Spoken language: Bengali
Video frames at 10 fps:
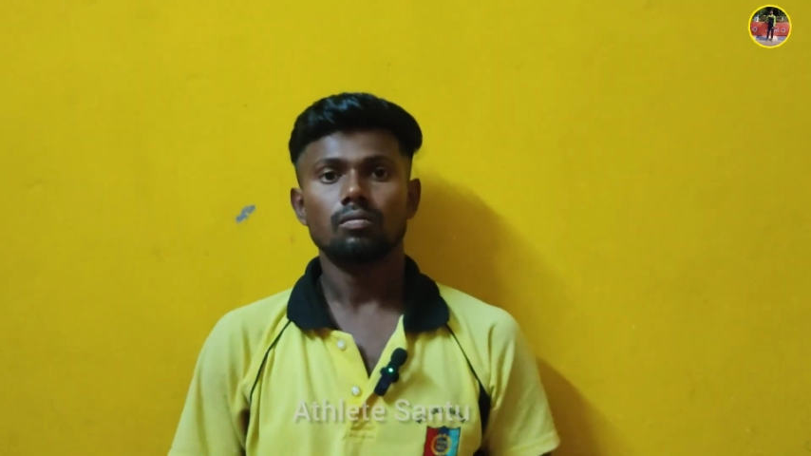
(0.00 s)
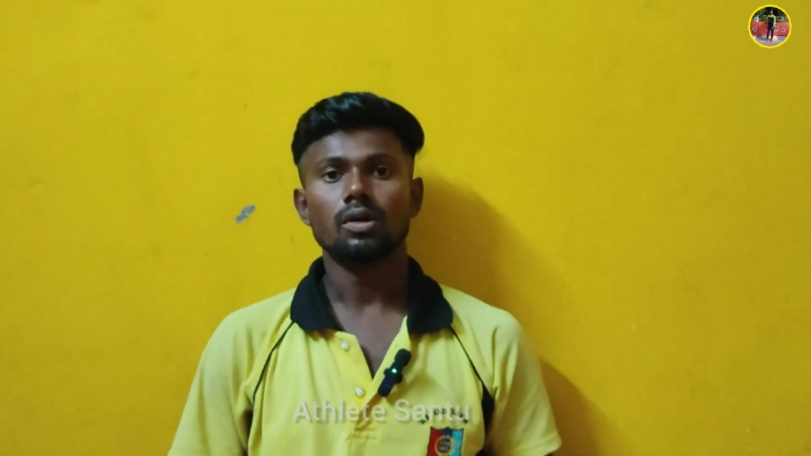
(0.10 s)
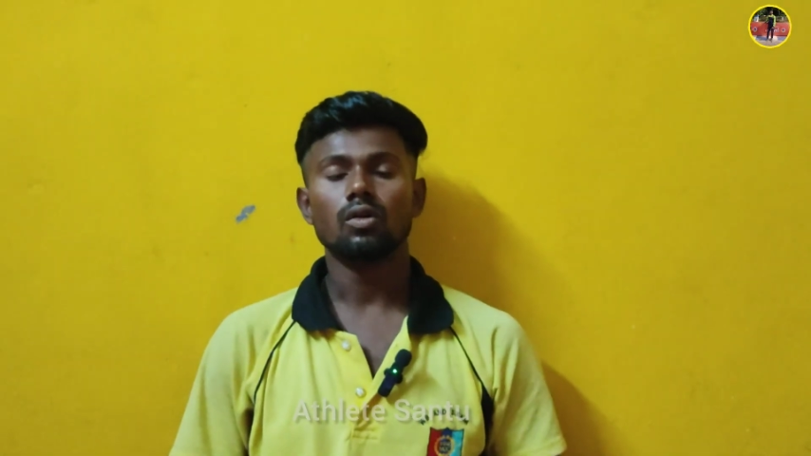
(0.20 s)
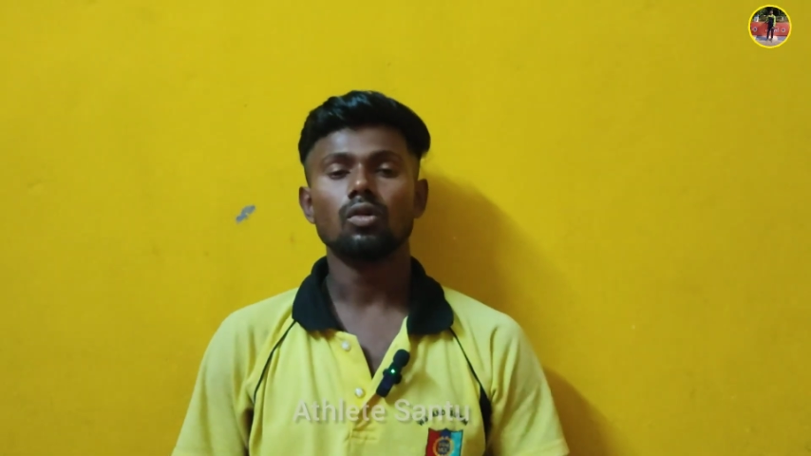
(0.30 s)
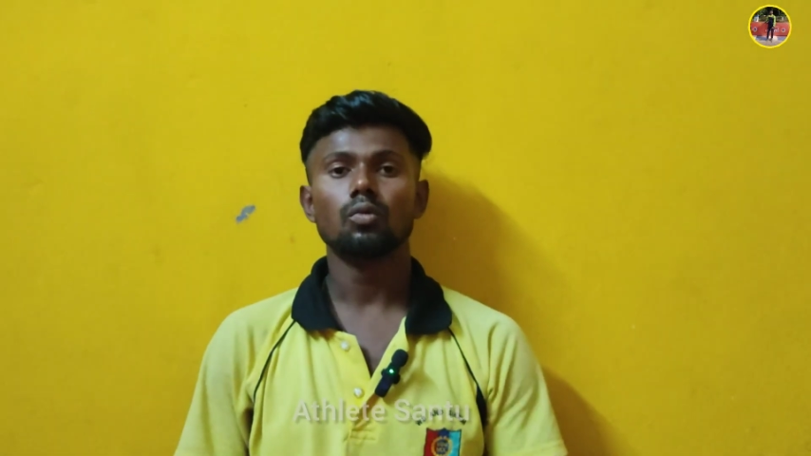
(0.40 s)

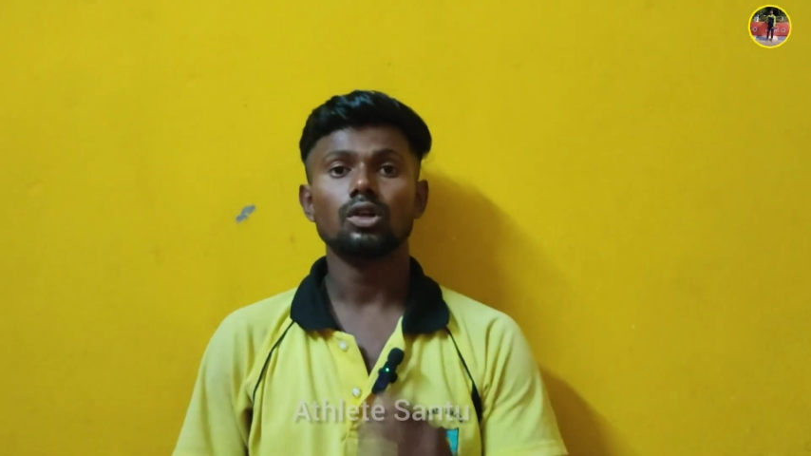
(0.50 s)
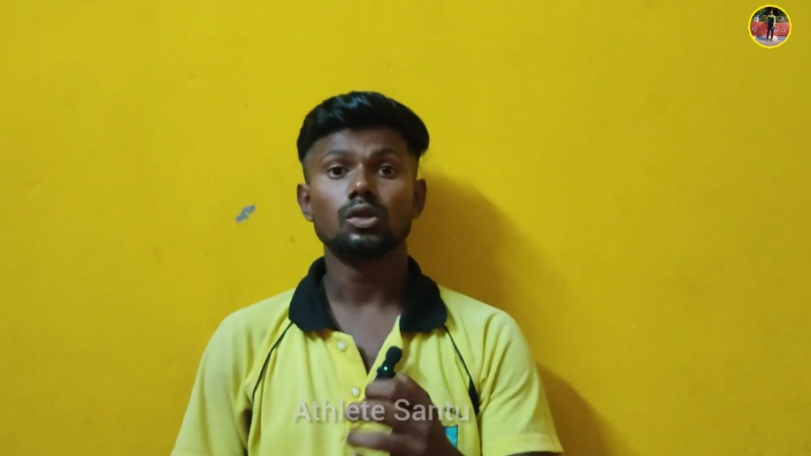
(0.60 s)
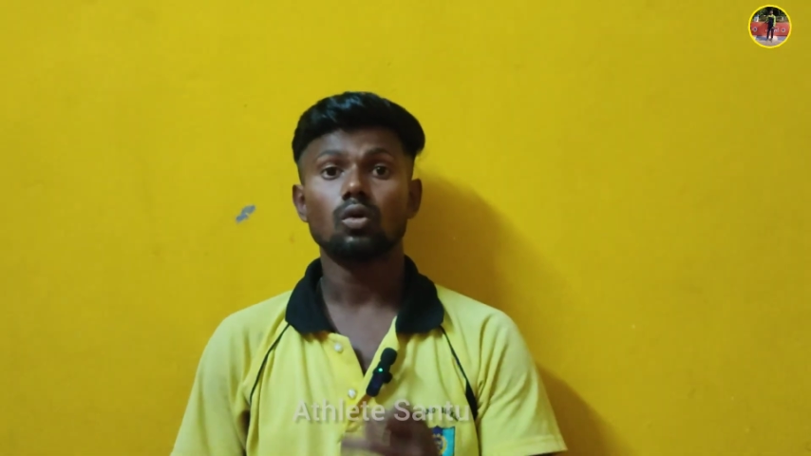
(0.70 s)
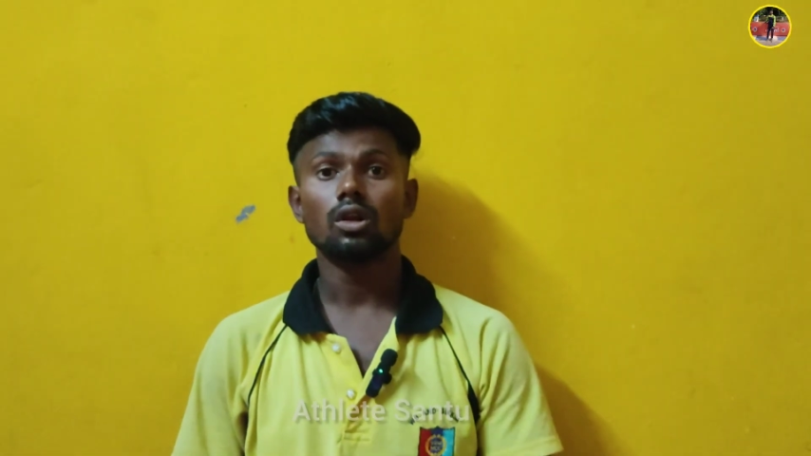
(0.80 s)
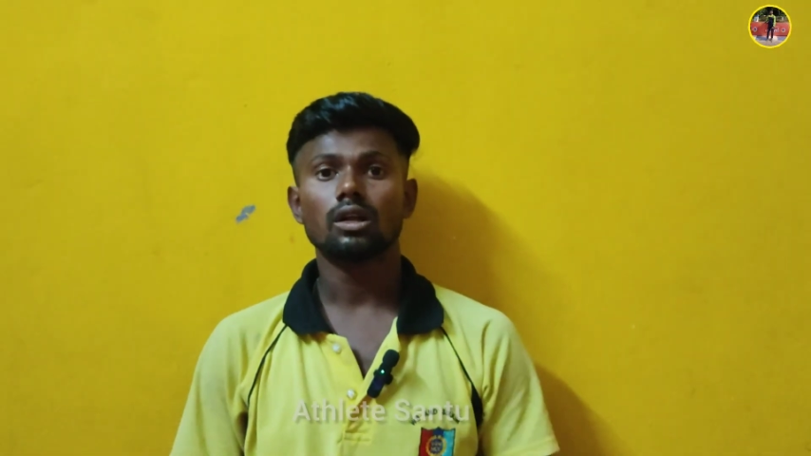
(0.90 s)
বেঙ্গল
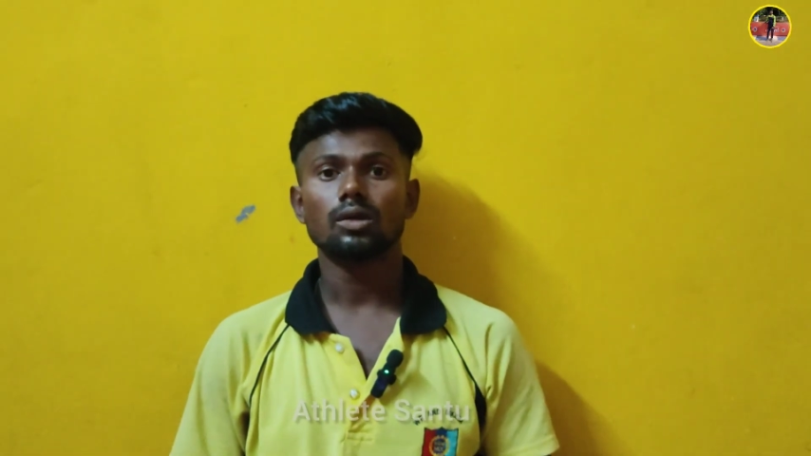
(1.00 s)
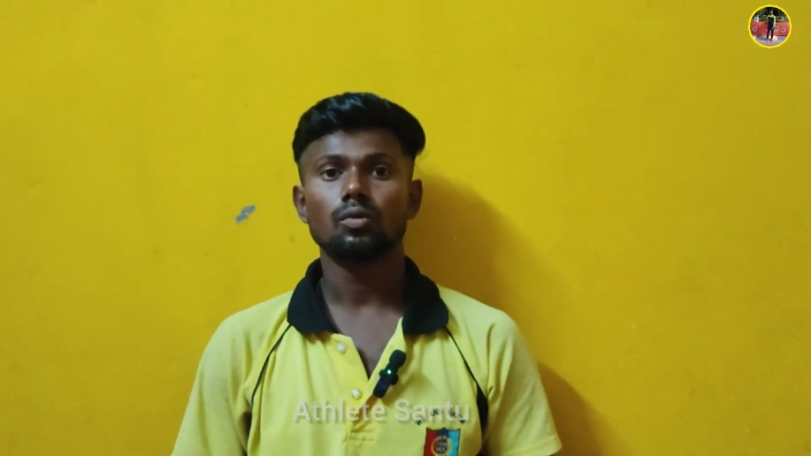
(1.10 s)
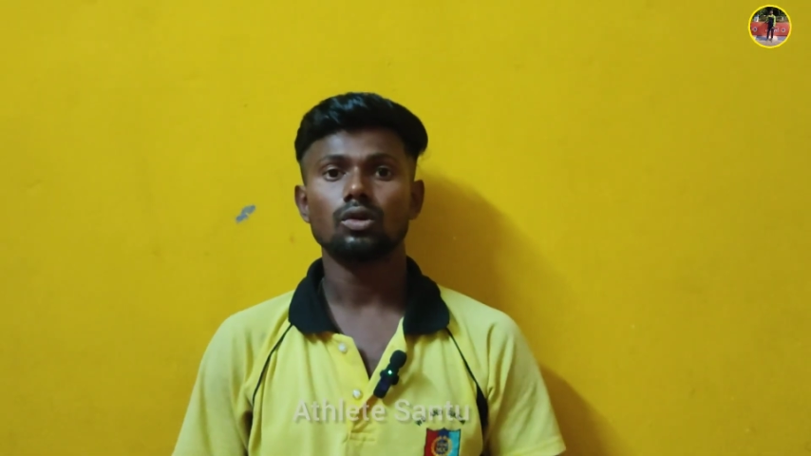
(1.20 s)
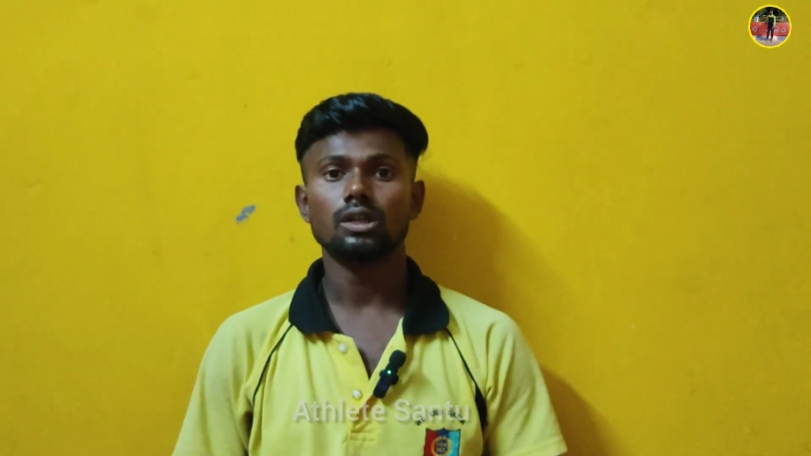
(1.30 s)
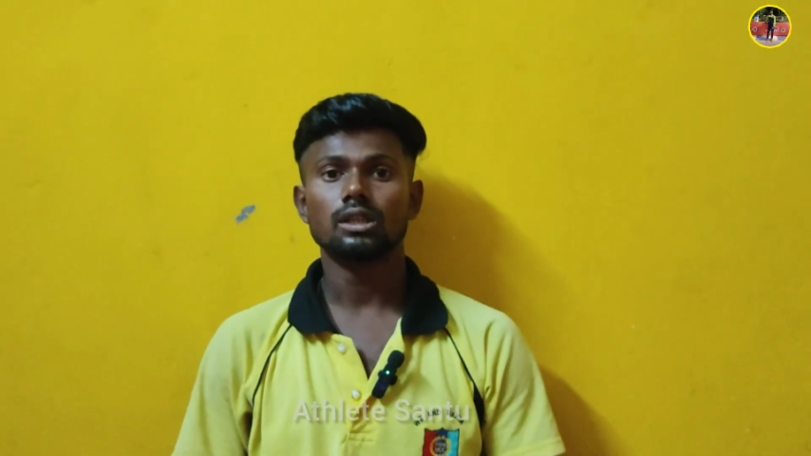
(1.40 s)
পুলিশ কলকাতা
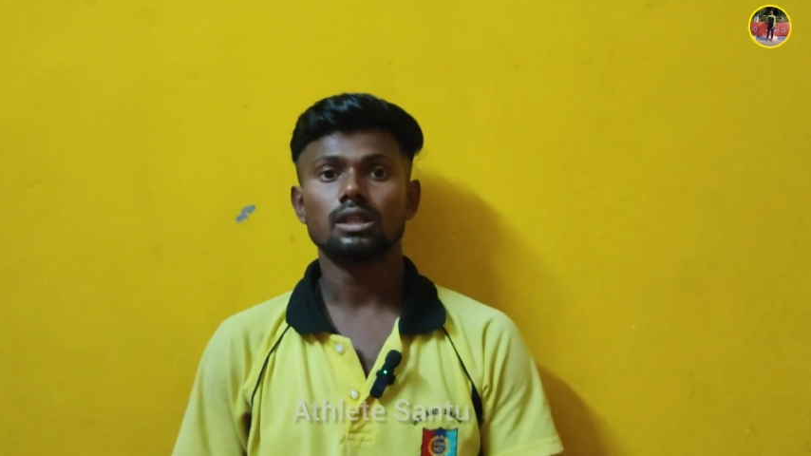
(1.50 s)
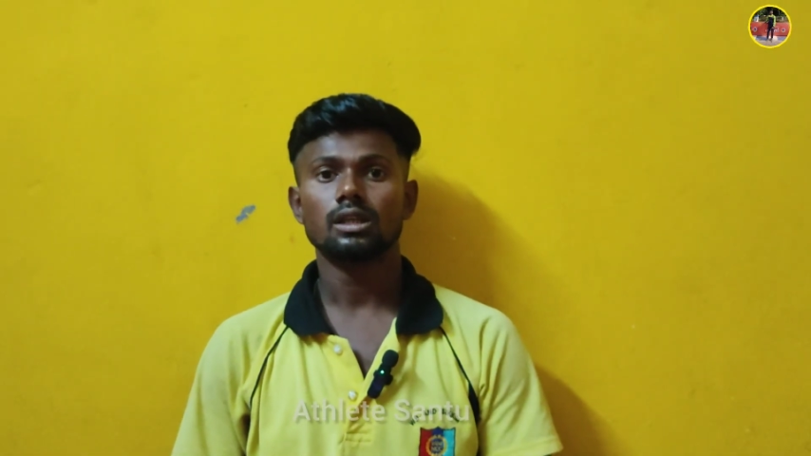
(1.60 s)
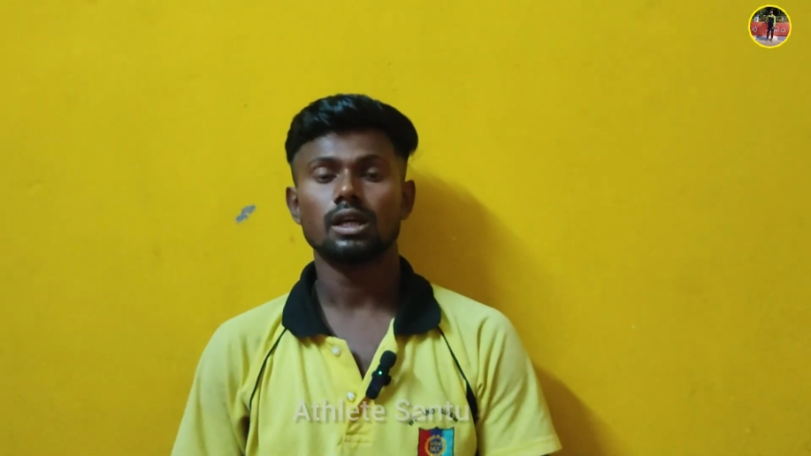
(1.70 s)
পুলিশ